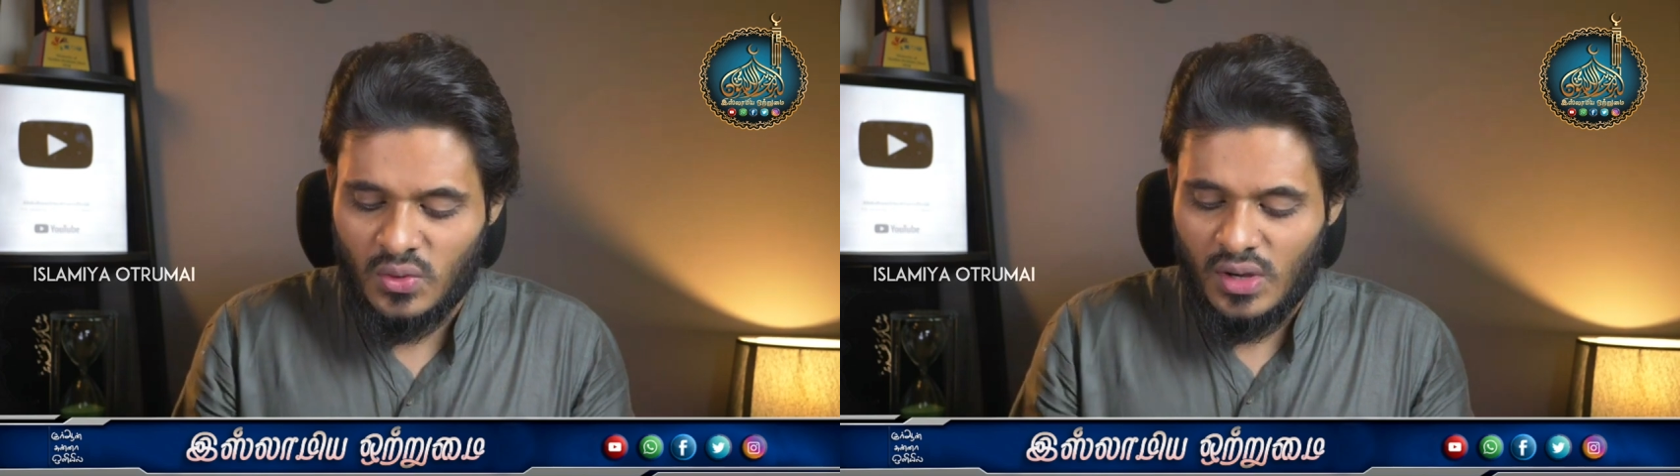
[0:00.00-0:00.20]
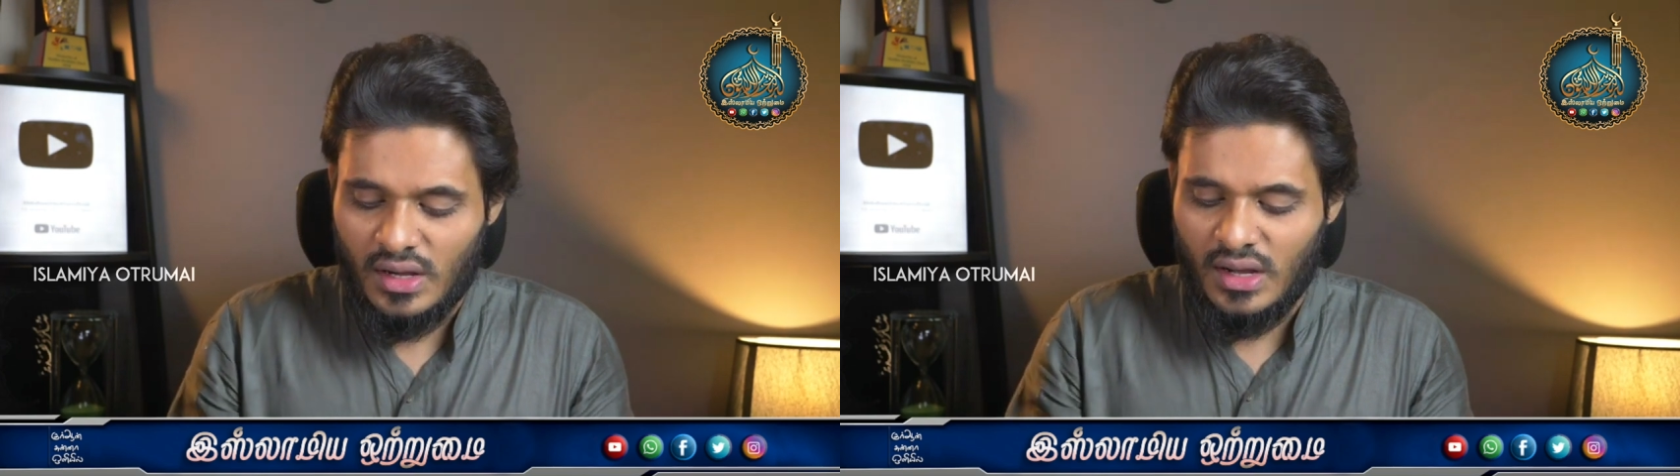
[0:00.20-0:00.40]

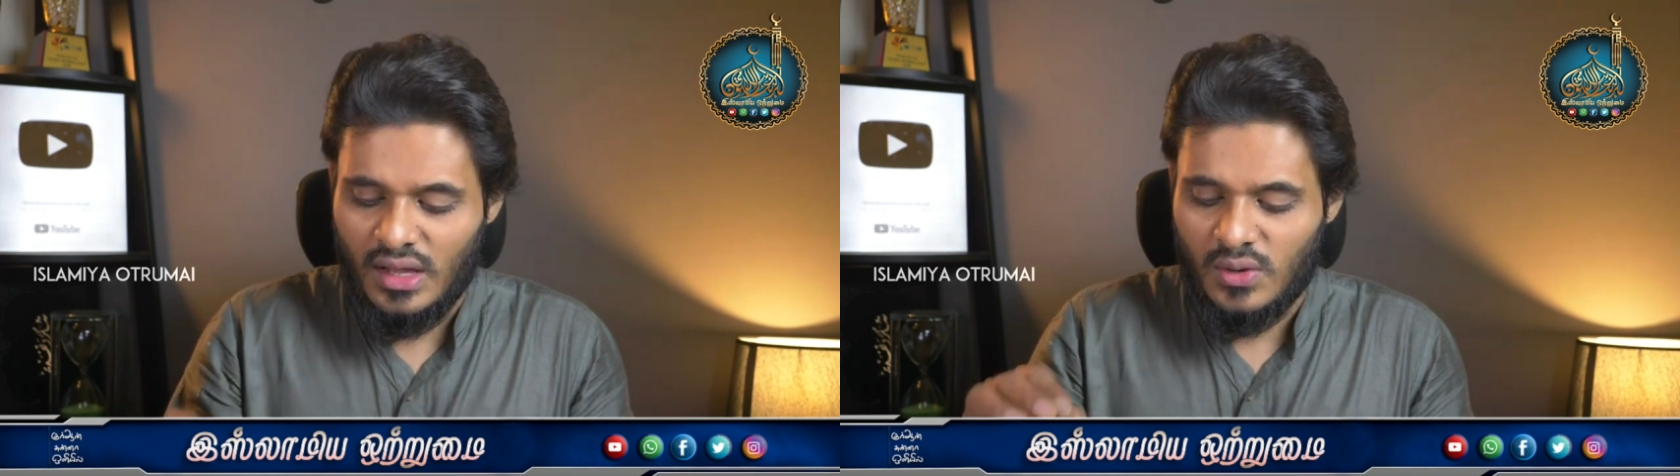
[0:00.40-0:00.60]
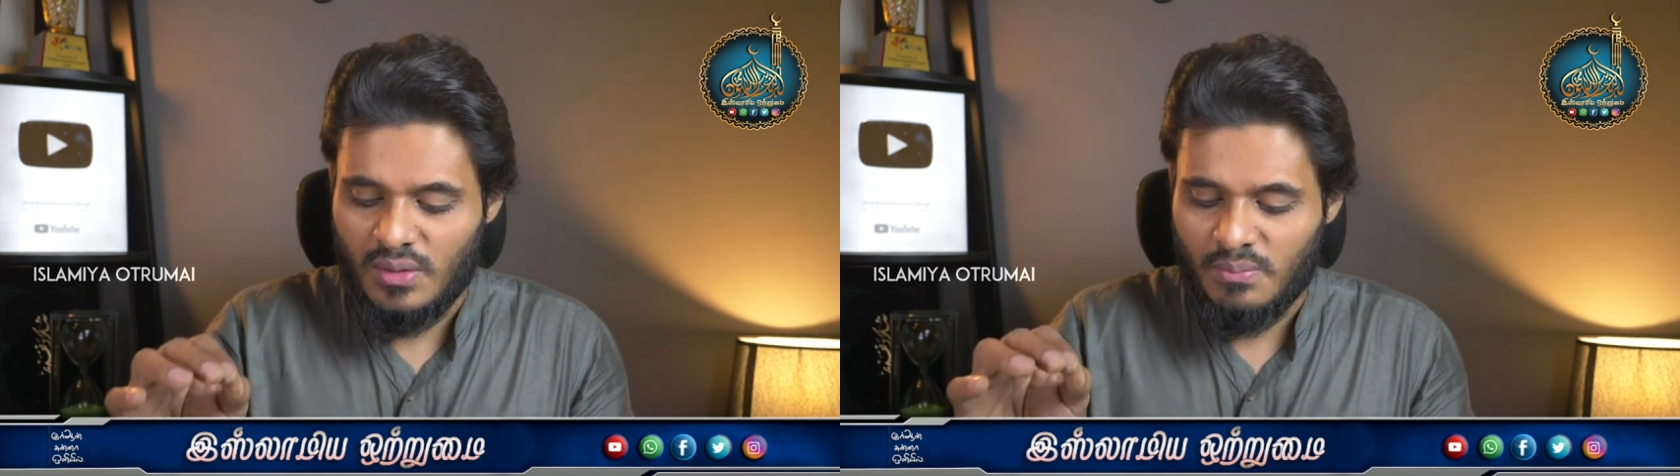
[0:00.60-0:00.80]
அல்லாஹ்
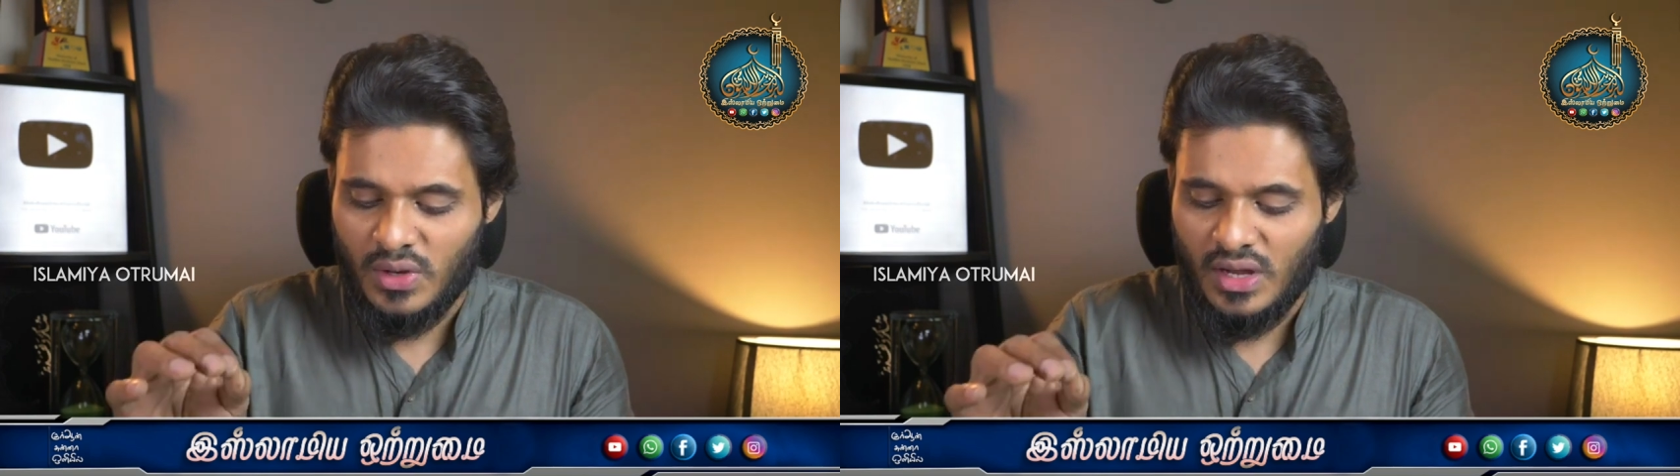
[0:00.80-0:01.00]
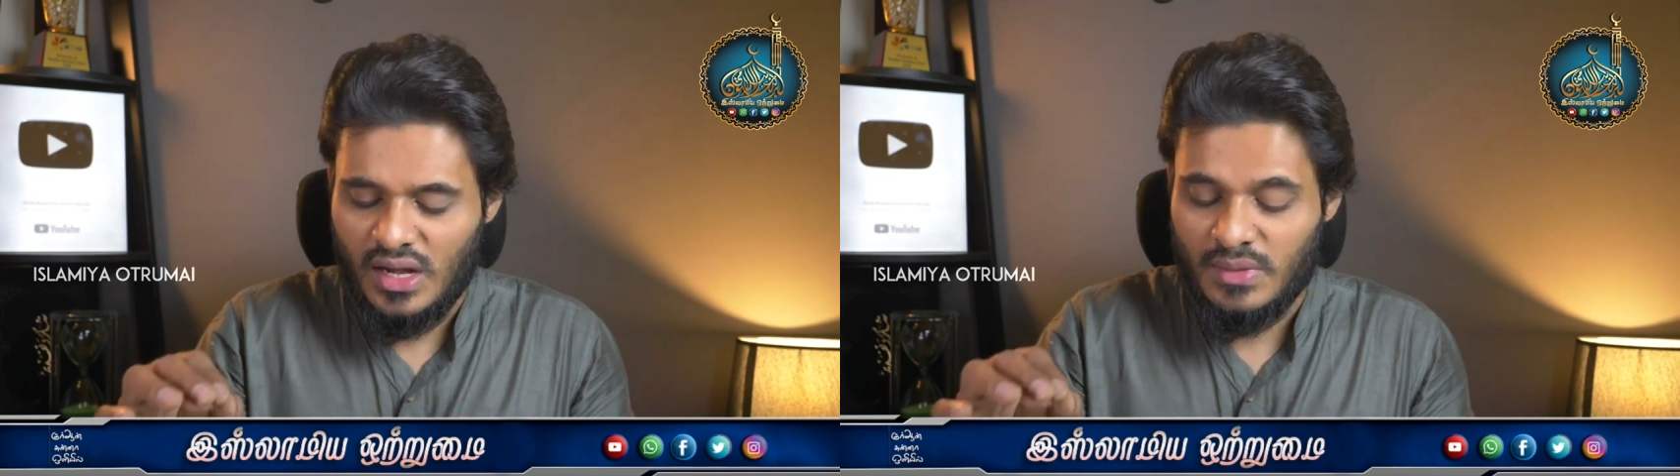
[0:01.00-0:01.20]
ரப்புல்
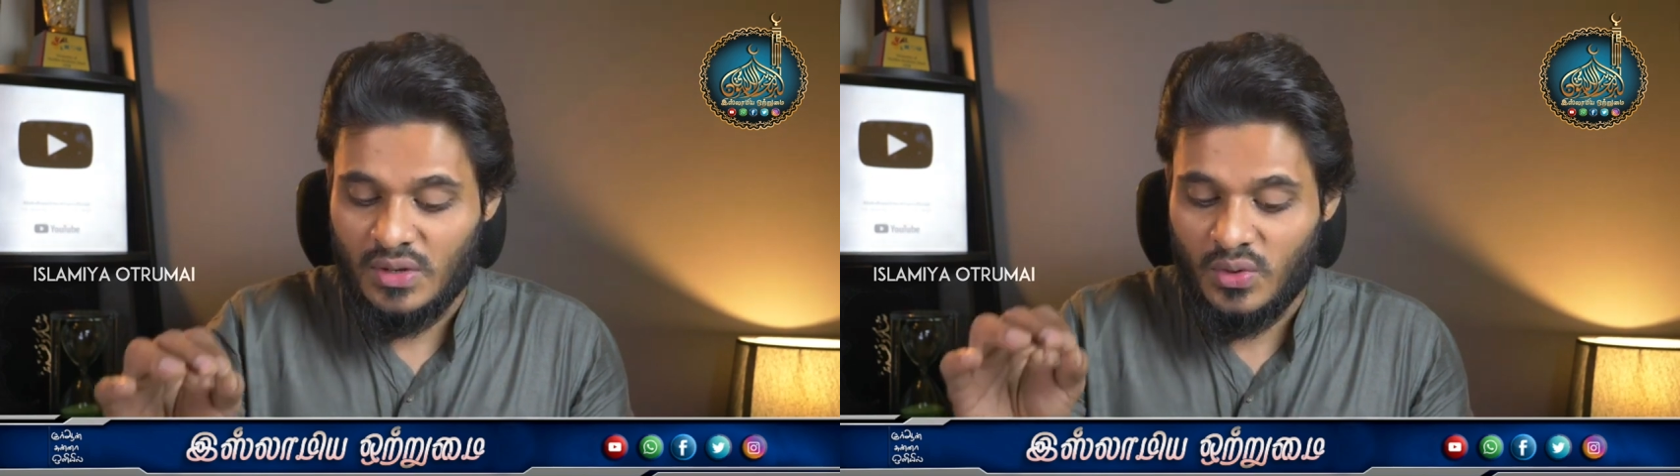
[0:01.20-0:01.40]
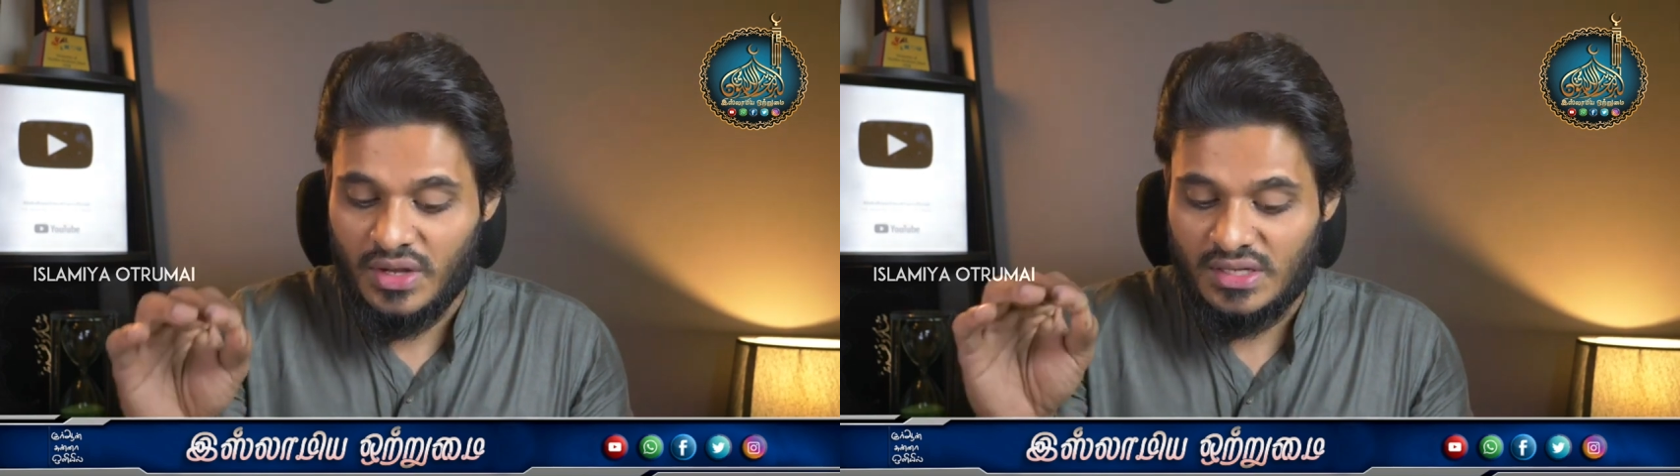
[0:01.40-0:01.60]
ஆலமின் அவனுடைய